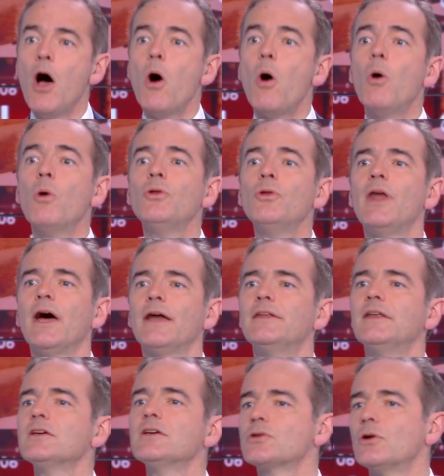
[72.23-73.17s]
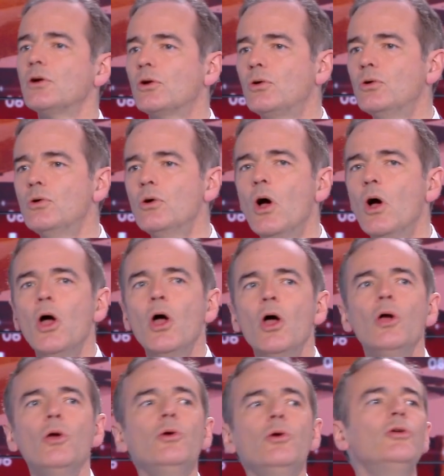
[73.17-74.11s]
On a d'un seul coup
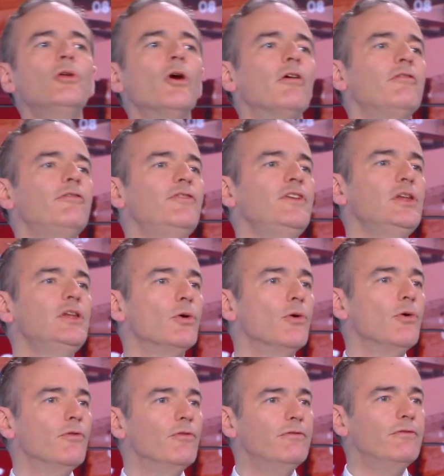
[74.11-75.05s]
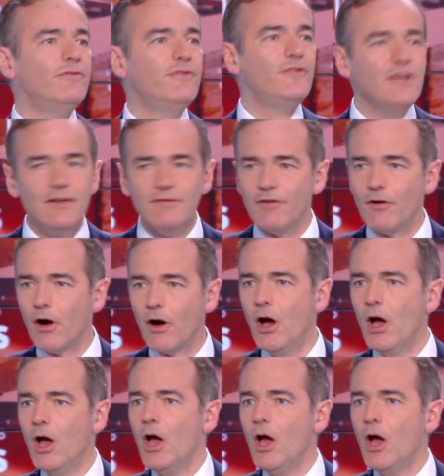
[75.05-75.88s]
une envie de vivre